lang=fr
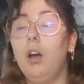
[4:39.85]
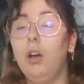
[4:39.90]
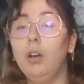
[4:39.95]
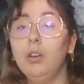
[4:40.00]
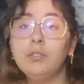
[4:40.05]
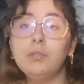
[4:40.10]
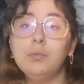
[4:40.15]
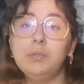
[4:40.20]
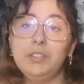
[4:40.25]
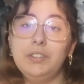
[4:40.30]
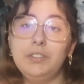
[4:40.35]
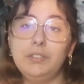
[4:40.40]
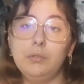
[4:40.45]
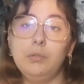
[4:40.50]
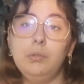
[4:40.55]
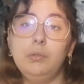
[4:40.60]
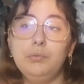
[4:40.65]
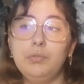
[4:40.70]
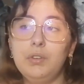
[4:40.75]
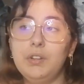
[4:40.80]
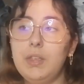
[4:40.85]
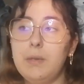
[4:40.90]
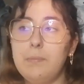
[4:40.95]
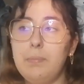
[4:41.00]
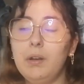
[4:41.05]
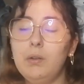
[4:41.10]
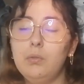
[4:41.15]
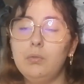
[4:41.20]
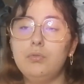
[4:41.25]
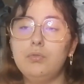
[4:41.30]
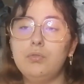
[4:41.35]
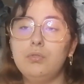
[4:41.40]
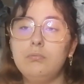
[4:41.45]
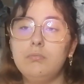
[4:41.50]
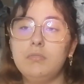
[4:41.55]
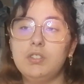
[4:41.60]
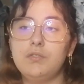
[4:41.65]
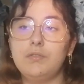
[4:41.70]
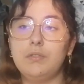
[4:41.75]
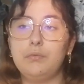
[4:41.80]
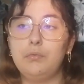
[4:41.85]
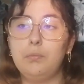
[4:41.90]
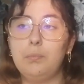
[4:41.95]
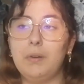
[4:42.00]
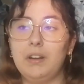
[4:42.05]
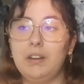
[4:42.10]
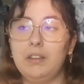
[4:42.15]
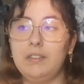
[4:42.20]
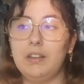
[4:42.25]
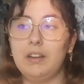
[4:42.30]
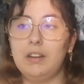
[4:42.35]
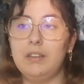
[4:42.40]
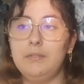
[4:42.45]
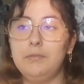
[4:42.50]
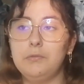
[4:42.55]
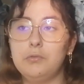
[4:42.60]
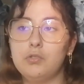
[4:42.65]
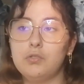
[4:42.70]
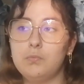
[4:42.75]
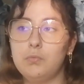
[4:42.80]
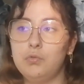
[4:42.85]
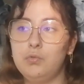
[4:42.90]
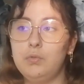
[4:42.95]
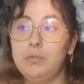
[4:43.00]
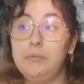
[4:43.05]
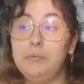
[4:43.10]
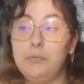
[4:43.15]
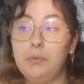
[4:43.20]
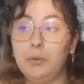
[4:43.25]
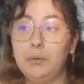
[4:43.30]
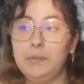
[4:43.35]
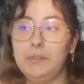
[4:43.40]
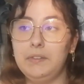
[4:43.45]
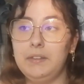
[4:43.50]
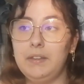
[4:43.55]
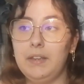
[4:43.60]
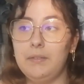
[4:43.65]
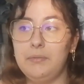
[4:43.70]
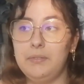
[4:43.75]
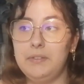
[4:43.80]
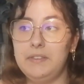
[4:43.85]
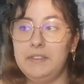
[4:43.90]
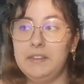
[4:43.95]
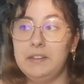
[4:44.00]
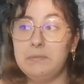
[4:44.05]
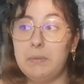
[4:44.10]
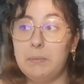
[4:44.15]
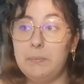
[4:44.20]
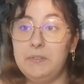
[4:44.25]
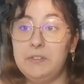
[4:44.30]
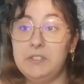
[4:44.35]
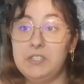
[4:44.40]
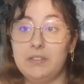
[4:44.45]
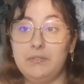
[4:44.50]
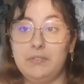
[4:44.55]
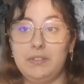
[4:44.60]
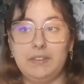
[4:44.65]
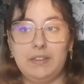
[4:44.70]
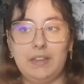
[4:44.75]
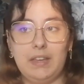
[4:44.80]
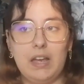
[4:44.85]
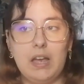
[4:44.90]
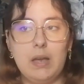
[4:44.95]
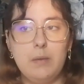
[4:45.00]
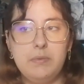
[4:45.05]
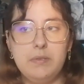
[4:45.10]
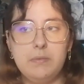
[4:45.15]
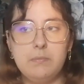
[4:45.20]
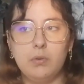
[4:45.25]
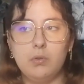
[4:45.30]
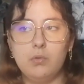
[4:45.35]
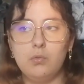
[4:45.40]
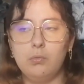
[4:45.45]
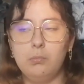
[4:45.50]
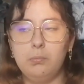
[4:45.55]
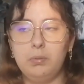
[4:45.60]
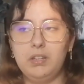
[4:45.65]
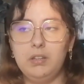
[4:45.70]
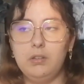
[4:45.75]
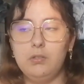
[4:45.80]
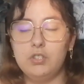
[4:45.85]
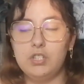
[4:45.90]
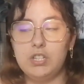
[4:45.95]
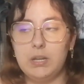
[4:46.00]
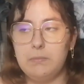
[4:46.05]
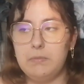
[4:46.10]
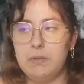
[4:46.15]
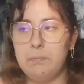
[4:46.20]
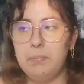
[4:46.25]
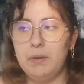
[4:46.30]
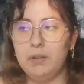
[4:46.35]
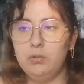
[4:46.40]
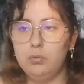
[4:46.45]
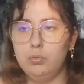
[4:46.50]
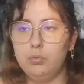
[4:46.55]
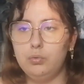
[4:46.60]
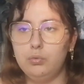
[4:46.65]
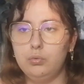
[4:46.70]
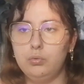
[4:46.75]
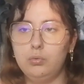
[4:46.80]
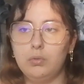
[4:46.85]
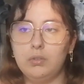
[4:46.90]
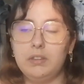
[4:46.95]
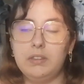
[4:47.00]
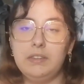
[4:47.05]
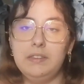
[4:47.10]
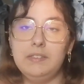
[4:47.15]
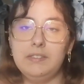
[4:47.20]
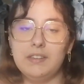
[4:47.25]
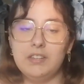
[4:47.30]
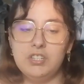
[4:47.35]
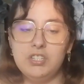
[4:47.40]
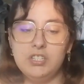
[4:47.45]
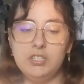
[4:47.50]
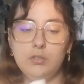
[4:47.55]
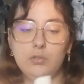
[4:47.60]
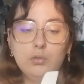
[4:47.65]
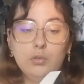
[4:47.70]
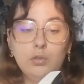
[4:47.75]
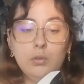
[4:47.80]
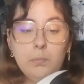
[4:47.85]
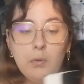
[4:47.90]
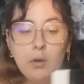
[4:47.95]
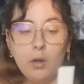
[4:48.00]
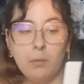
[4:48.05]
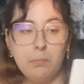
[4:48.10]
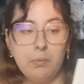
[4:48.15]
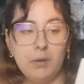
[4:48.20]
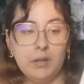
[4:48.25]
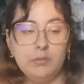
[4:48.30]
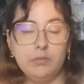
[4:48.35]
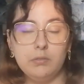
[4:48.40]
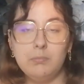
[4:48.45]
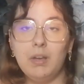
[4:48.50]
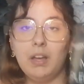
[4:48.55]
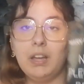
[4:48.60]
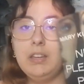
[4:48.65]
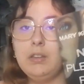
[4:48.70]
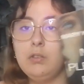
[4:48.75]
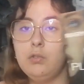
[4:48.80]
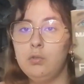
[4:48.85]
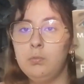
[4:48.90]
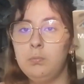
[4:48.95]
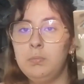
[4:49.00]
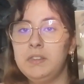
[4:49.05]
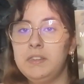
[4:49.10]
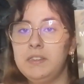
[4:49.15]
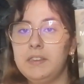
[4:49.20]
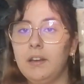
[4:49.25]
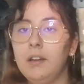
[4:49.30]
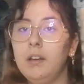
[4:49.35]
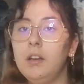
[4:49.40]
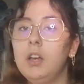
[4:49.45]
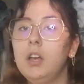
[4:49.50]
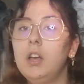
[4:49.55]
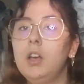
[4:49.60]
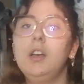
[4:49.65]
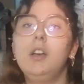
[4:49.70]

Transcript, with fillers: Ensuite, une fois n'est pas coutume, et je vais vous parler d'un livre que je me suis forcée à finir, même si j'avais très rapidement compris que j'aimais pas du tout. Donc, il s'agit de Ne pleure pas de Marie Kubica.